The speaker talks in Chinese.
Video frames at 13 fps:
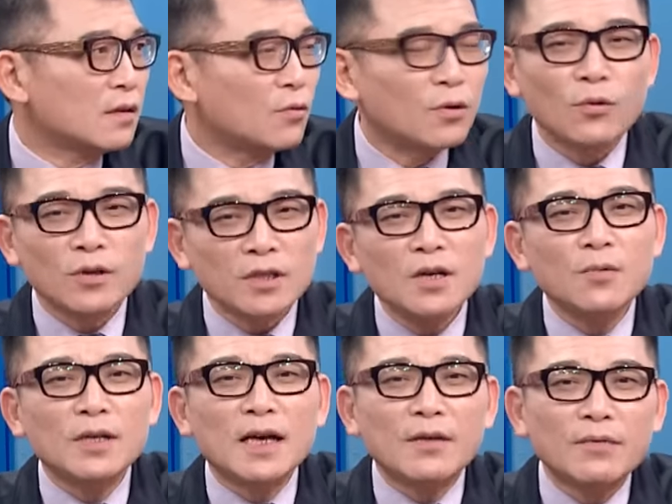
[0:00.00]
我我是认
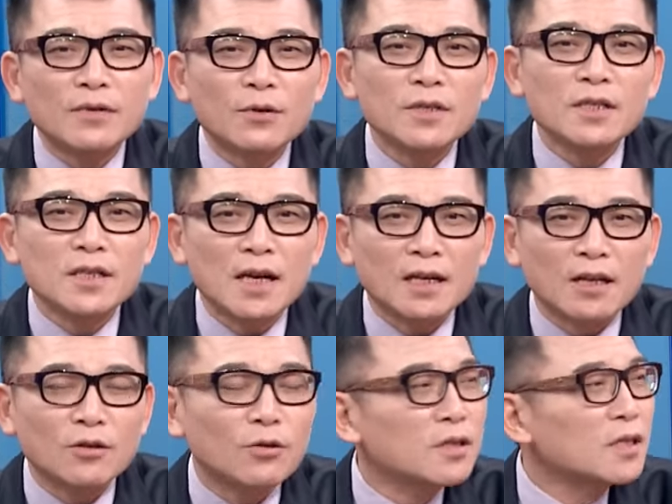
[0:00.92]
为大部分都是这样
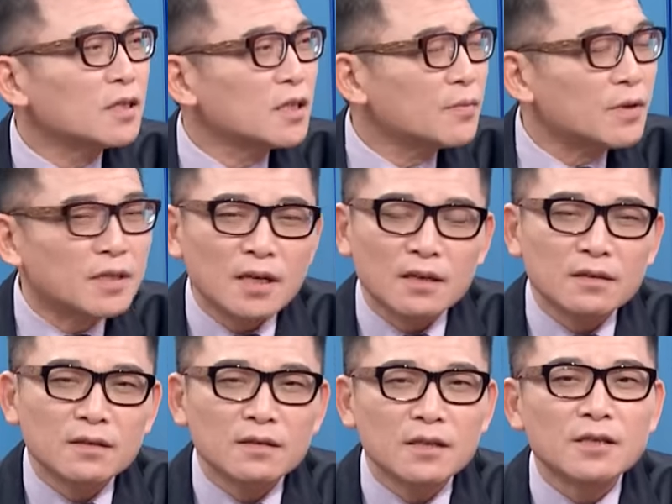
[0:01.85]
的，都是基本上
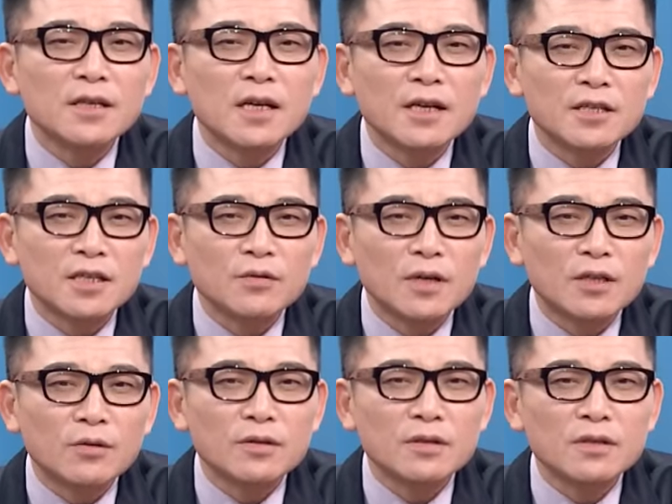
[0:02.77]
人类的行为
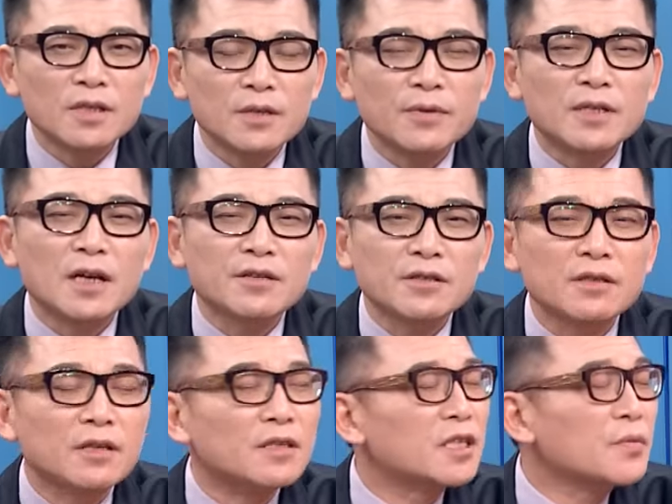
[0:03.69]
都是基本上是
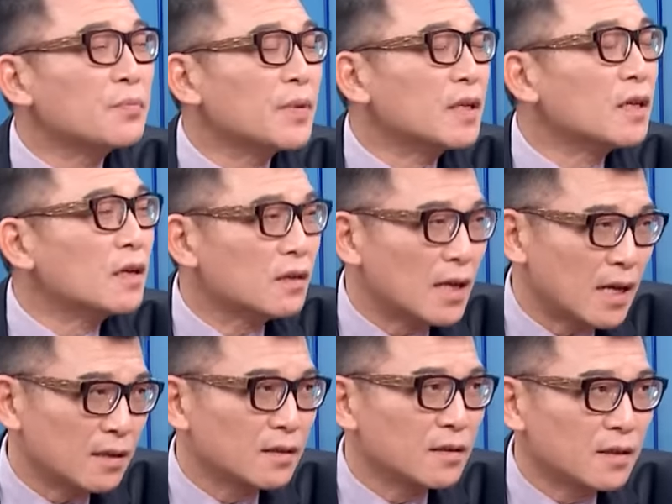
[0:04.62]
人性本恶的，
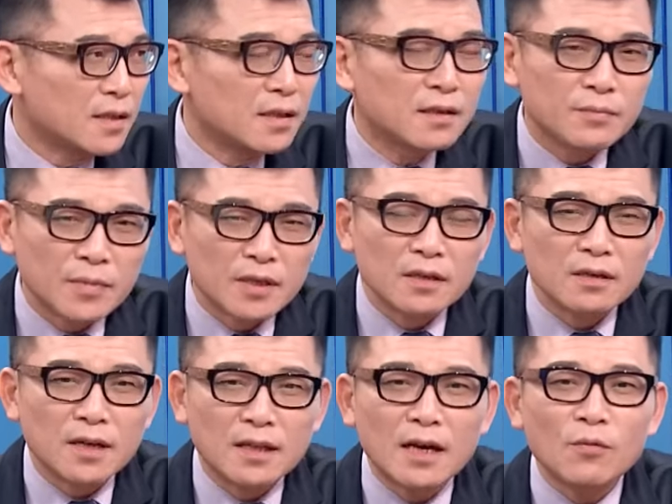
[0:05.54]
嗯，本
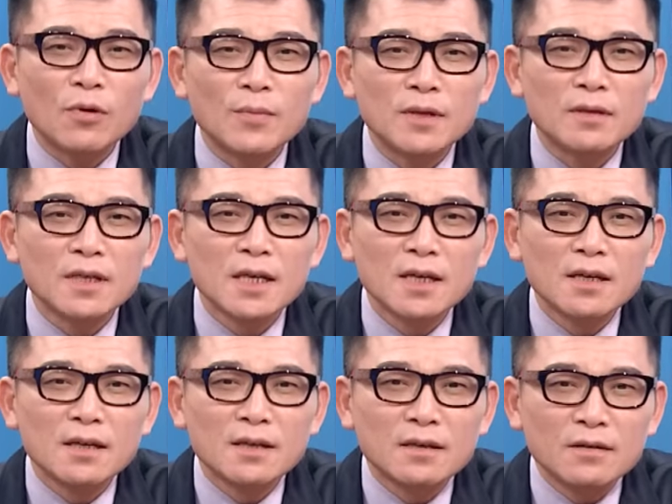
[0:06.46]
恶的。但我们
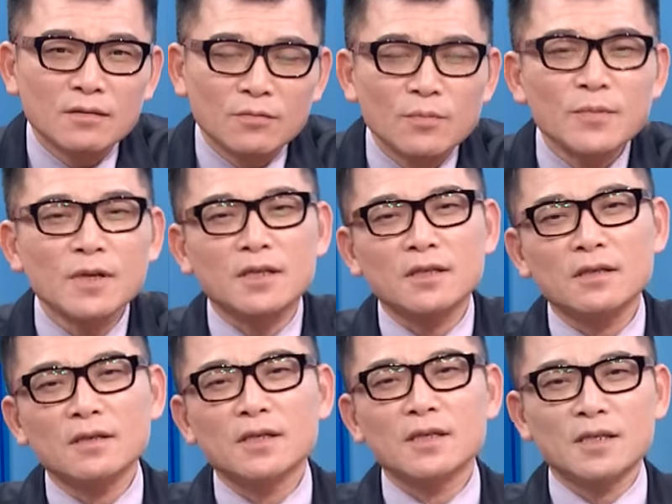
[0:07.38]
我们也
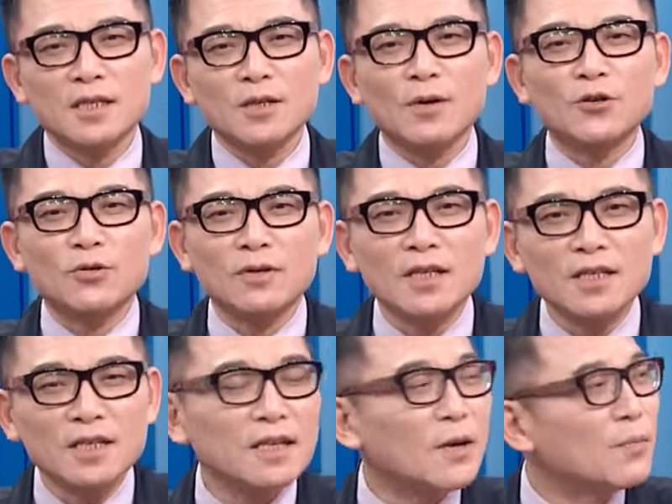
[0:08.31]
是希望说人
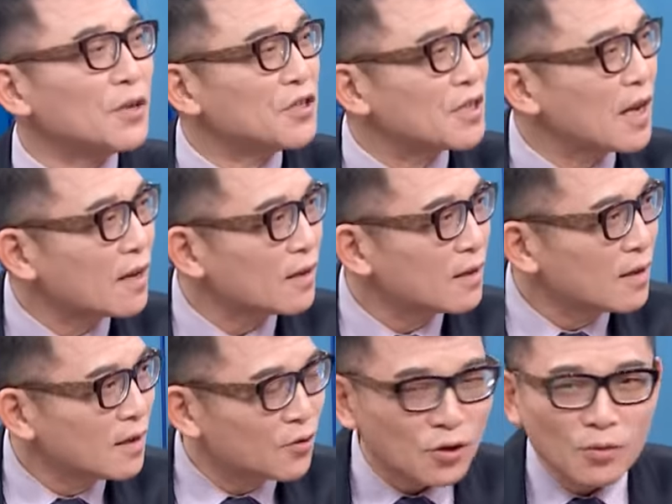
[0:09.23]
性要本善，
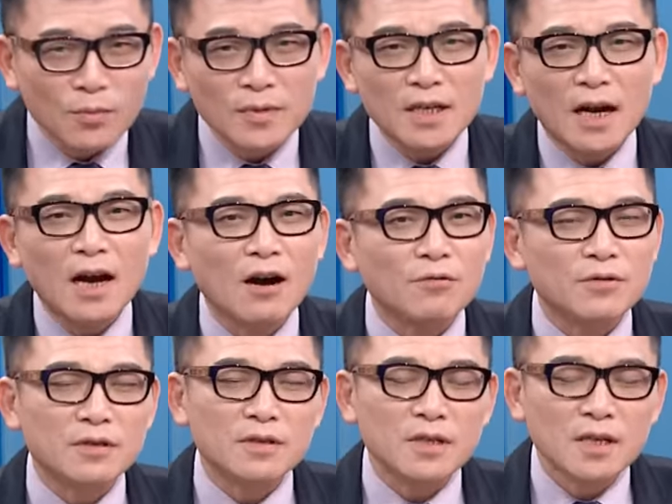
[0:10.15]
嗯，所以我们讲好
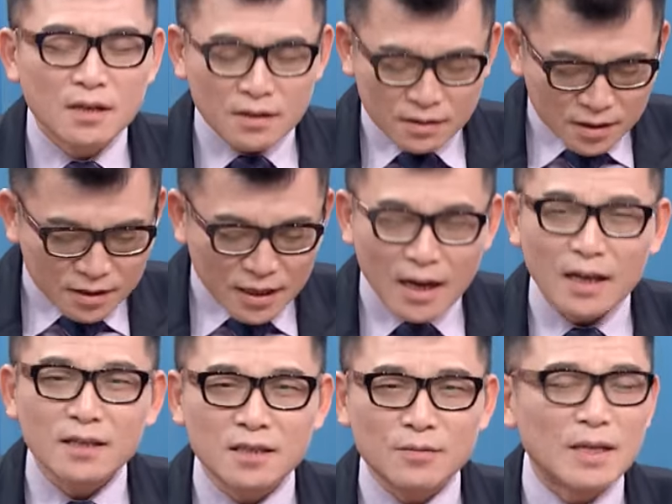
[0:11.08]
事，这大
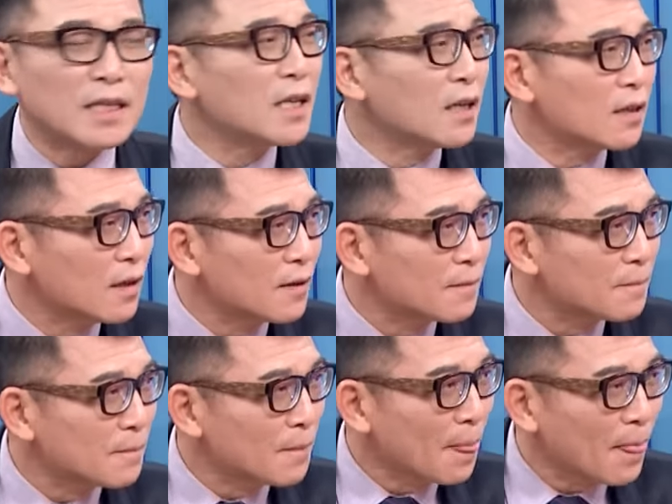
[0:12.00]
家喜欢听的，
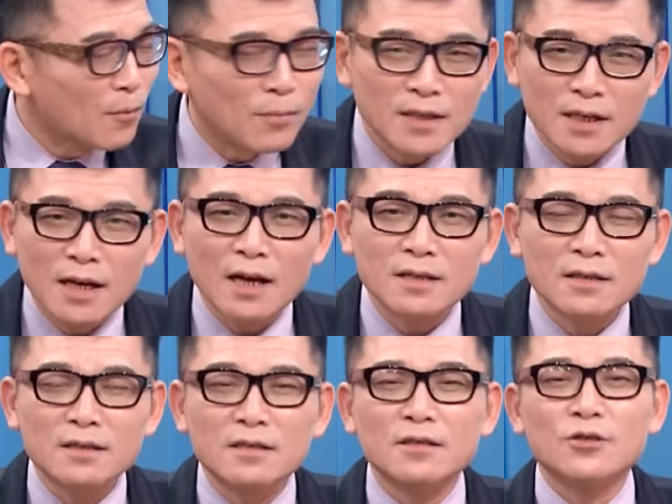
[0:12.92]
嗯。我们今天还
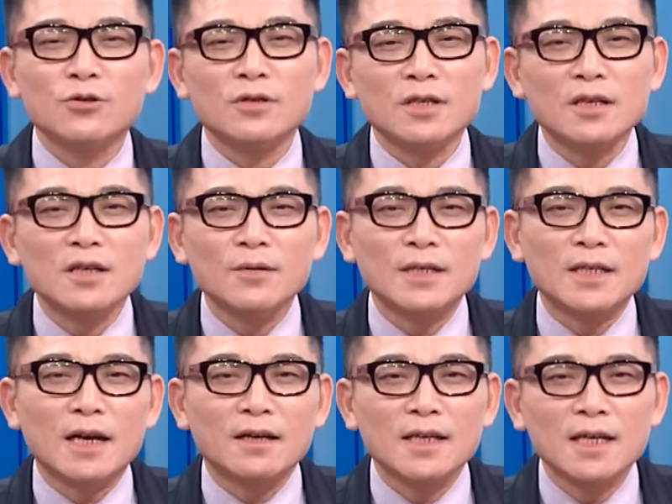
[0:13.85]
是继续跟各位
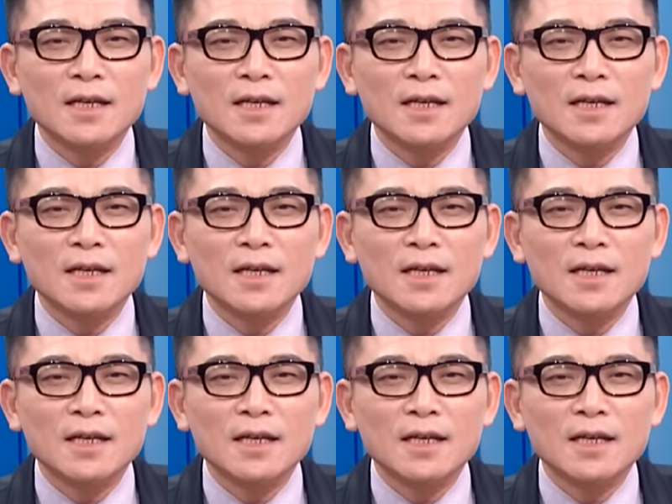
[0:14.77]
讲，